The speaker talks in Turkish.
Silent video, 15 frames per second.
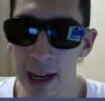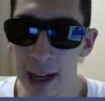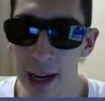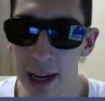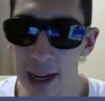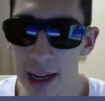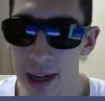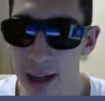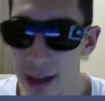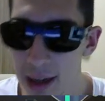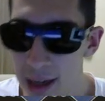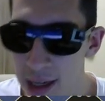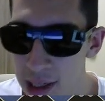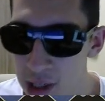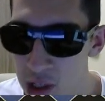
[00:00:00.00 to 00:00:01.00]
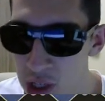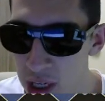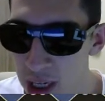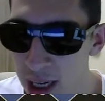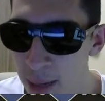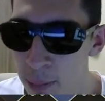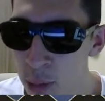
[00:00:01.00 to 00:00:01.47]
ya. Hani
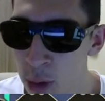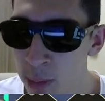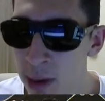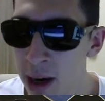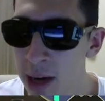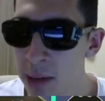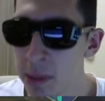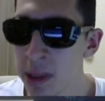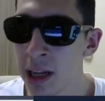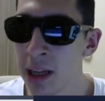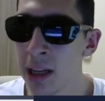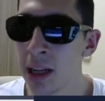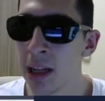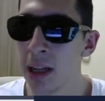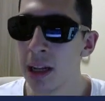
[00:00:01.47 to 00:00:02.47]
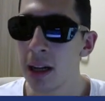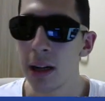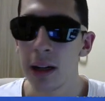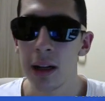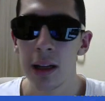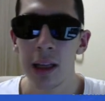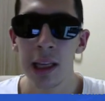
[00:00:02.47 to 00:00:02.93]
şaka yapmıyorum harbiden
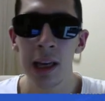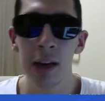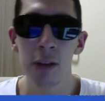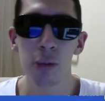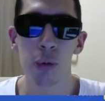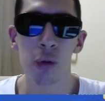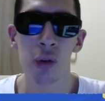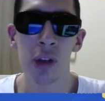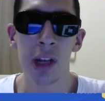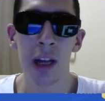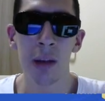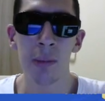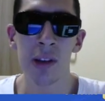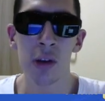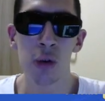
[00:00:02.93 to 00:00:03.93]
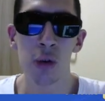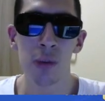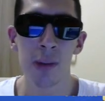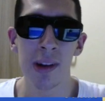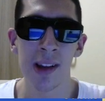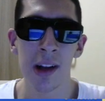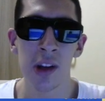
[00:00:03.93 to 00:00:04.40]
EA Sports direkt bize şu
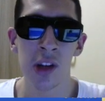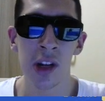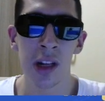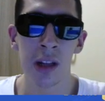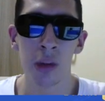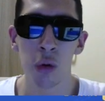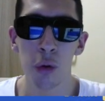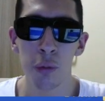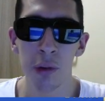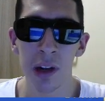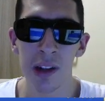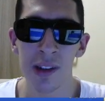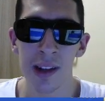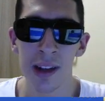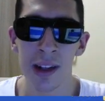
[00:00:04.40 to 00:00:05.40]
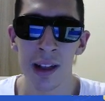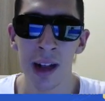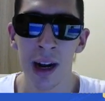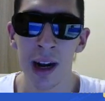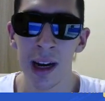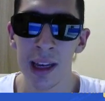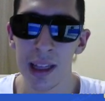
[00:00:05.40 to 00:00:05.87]
mesajlarından küfür etseydin
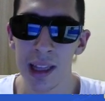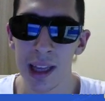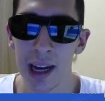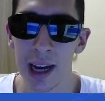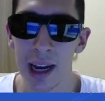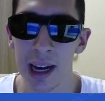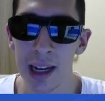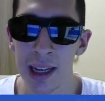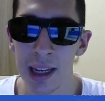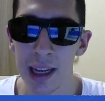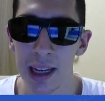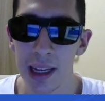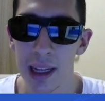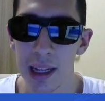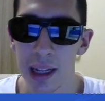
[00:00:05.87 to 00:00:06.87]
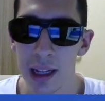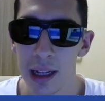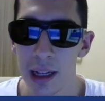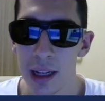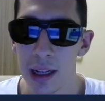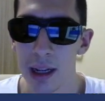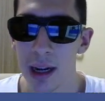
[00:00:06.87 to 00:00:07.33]
daha iyiydi ya. Hani
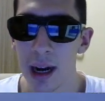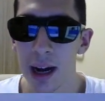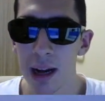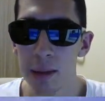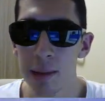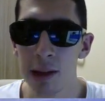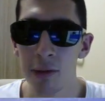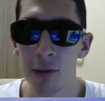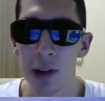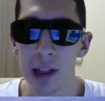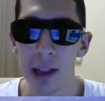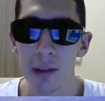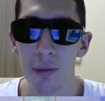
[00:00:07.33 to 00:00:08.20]
Harbiden what the